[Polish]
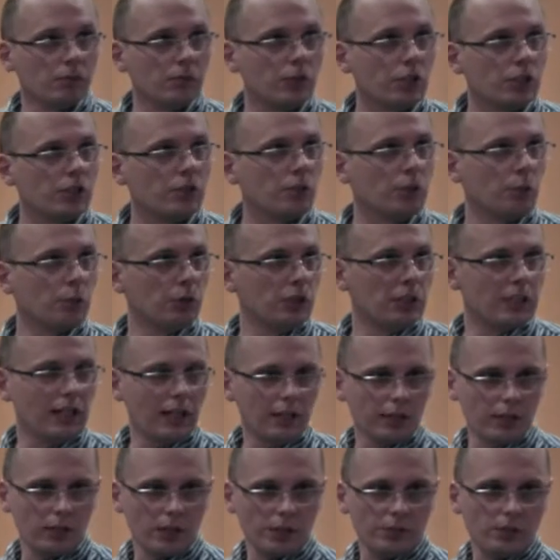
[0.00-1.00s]
To są jakby
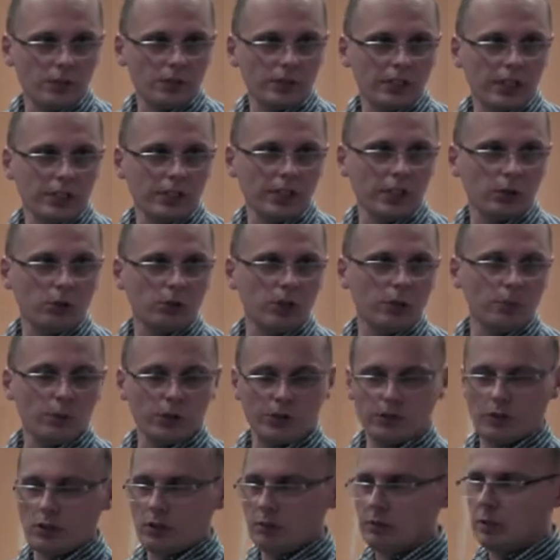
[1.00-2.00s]
idealne rozwiązania, które
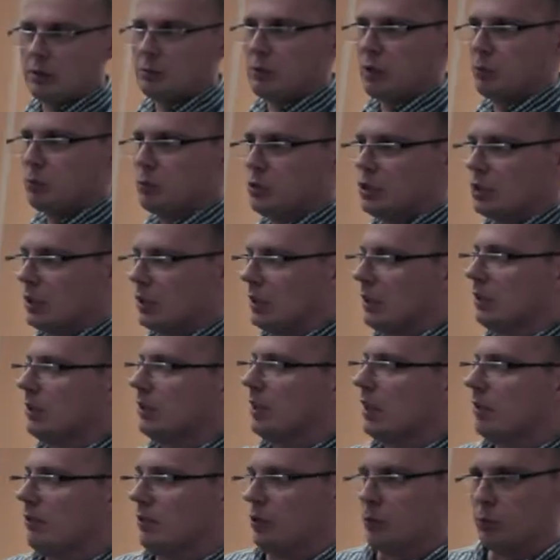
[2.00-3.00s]
pozwolą nam jakby się ten
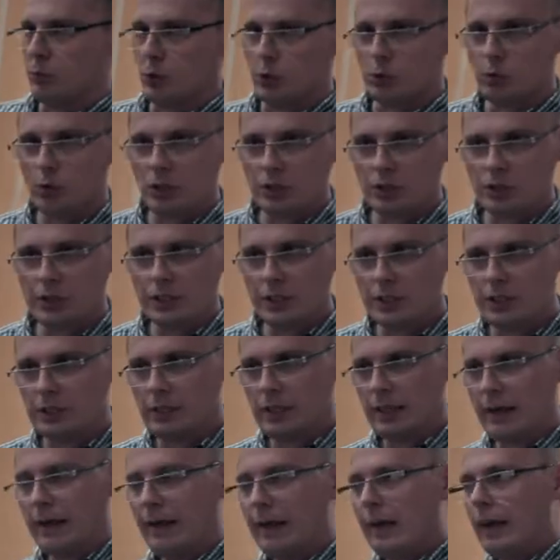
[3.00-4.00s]
telefon
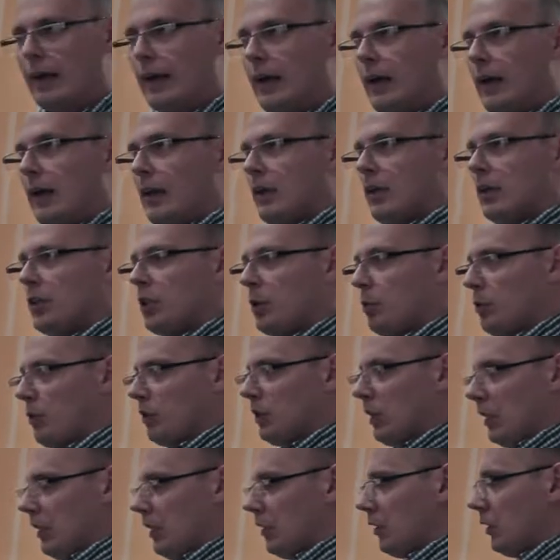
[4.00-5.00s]
podłączyć i
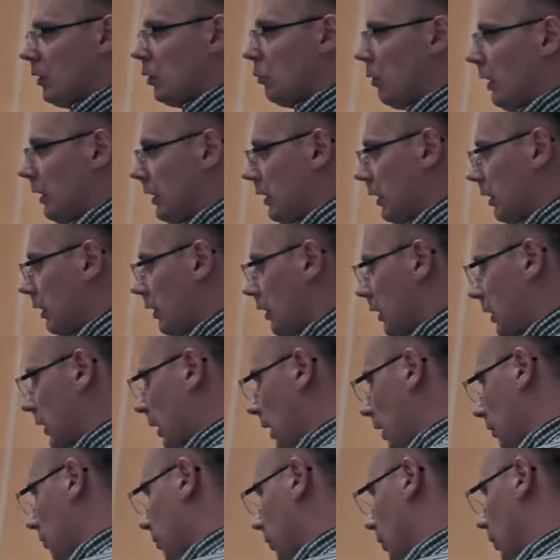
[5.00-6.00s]
doprowadzić do takiej sytuacji, gdy
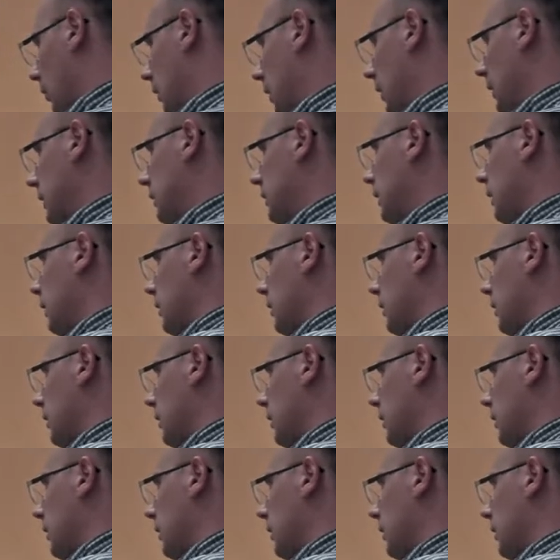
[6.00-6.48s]
telefon z